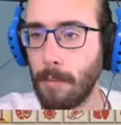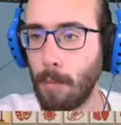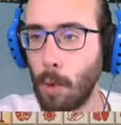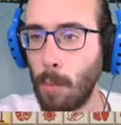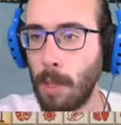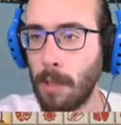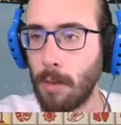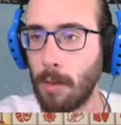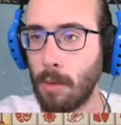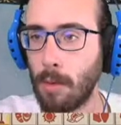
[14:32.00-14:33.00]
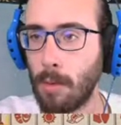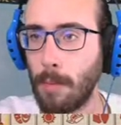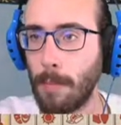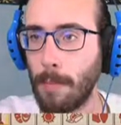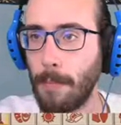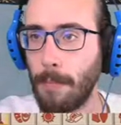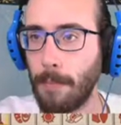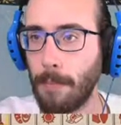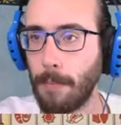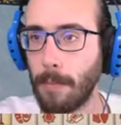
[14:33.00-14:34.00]
Qui appena sono su,
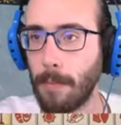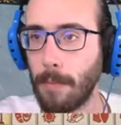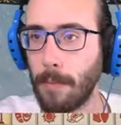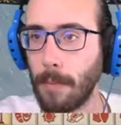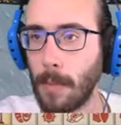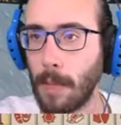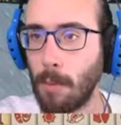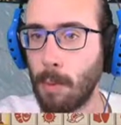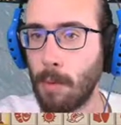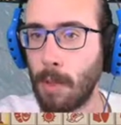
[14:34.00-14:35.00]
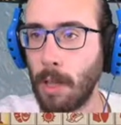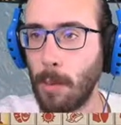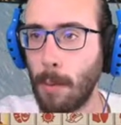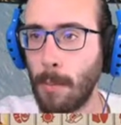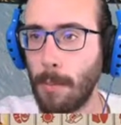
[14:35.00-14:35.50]
li spostiamo.